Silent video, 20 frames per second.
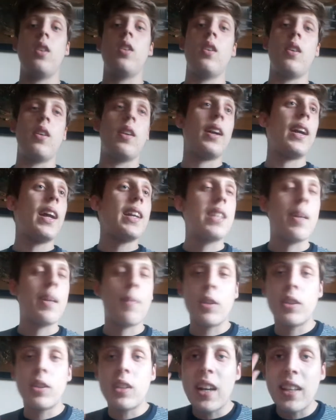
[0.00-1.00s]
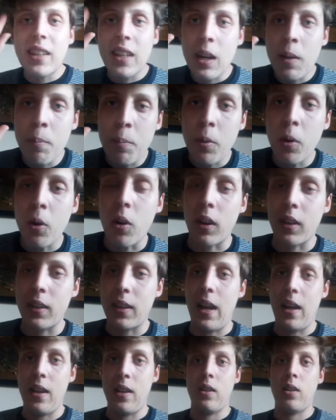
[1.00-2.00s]
Ragazzi, hai fatto 3 tiri in
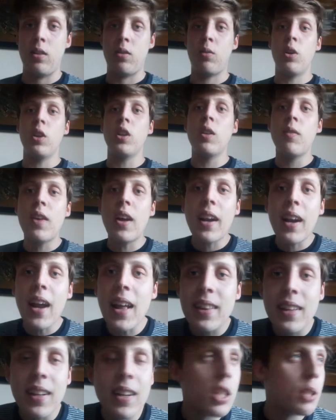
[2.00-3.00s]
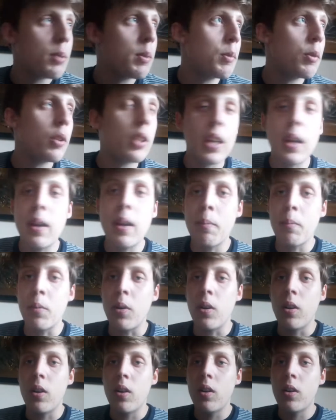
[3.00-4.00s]
porta. Quello di Verratti inizio primo
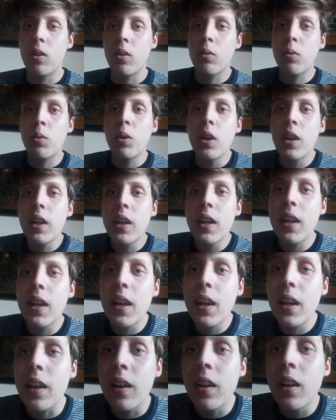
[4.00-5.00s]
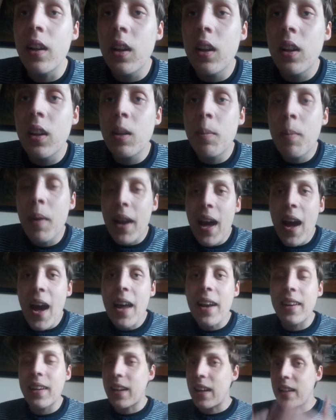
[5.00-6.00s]
tempo, quello lì di
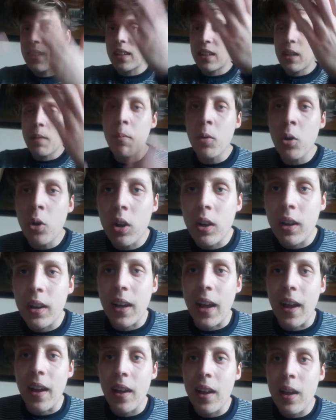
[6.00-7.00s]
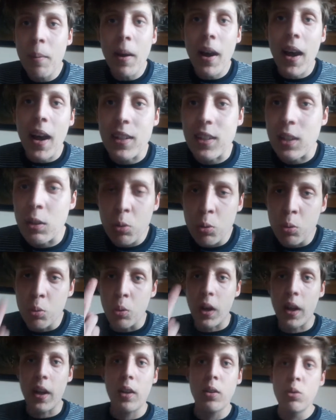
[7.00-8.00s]
Berardi che l'ha tirata in bocca e basta,
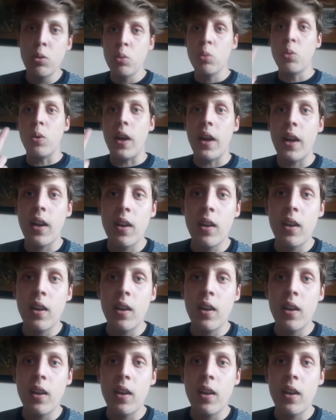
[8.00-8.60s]
2, 2.